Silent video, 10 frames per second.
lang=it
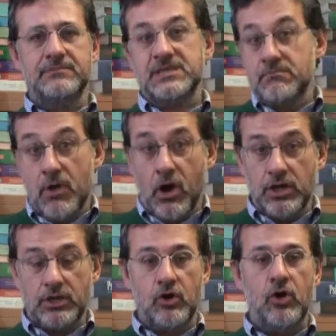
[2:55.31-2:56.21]

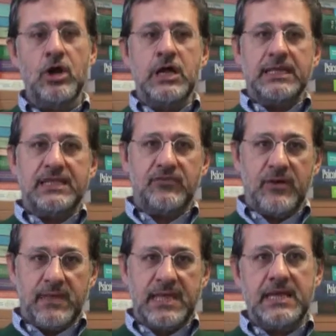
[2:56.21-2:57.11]
simbolico di
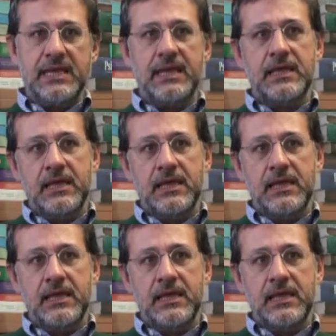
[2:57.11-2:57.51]
famiglie